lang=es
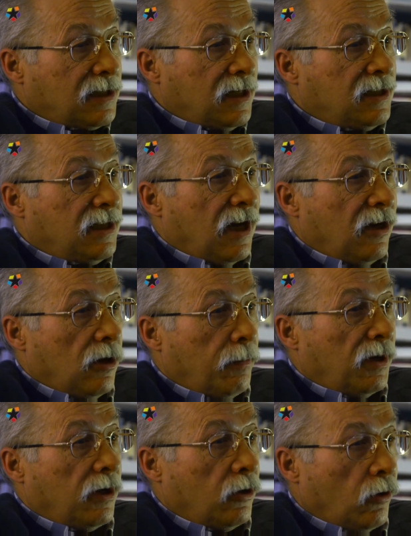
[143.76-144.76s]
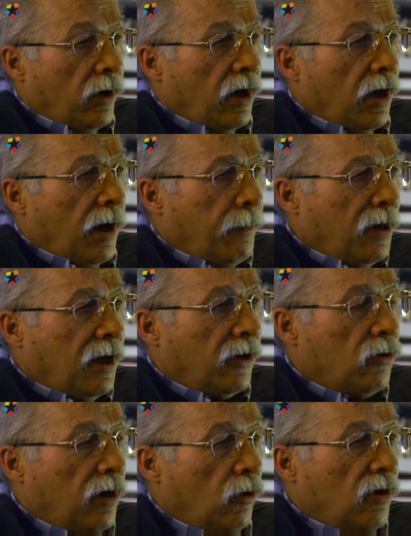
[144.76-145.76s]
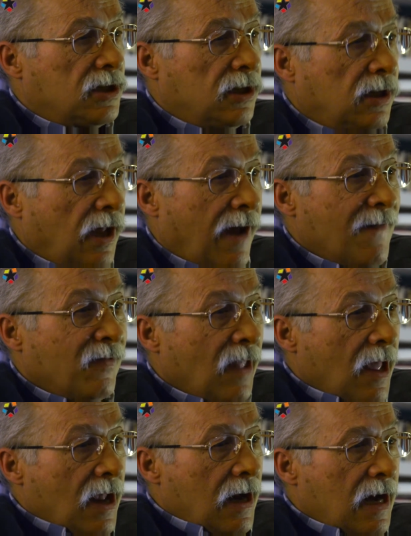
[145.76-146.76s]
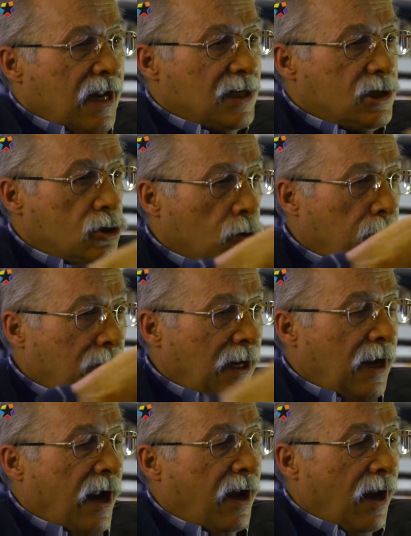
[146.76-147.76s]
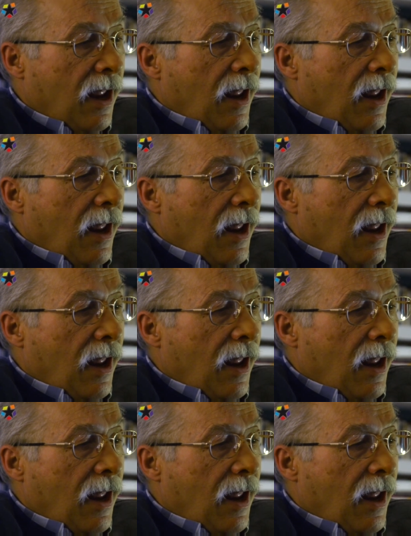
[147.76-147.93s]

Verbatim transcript: que se han ido aplicando, aplicando en la universidad les obligan